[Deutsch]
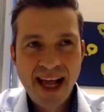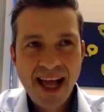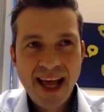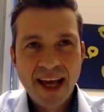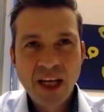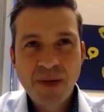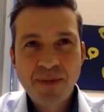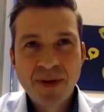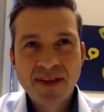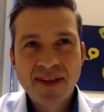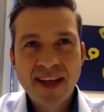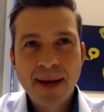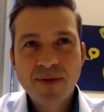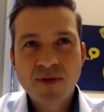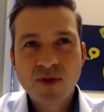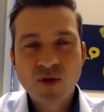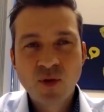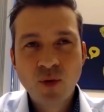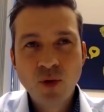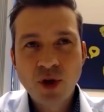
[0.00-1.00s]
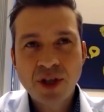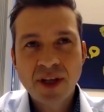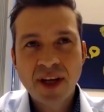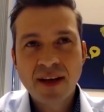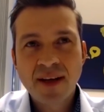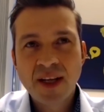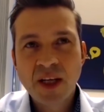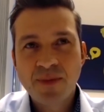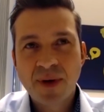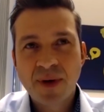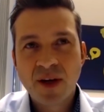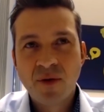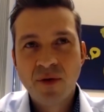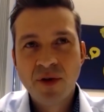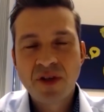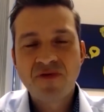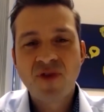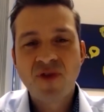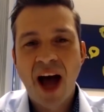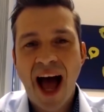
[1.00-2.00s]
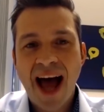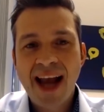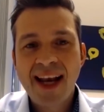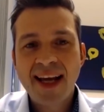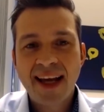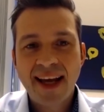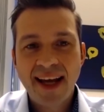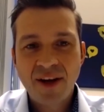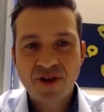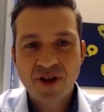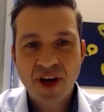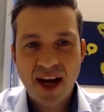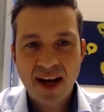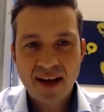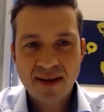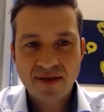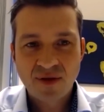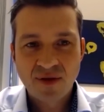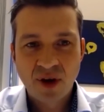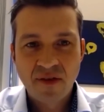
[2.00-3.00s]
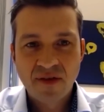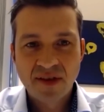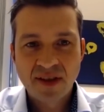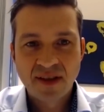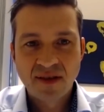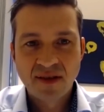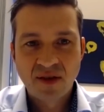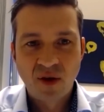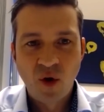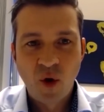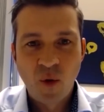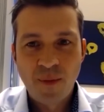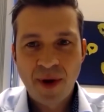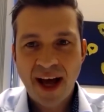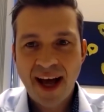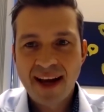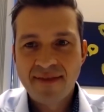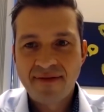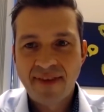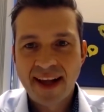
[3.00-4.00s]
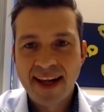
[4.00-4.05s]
Ich bin selbst zuständig bei uns für alle HR-Services global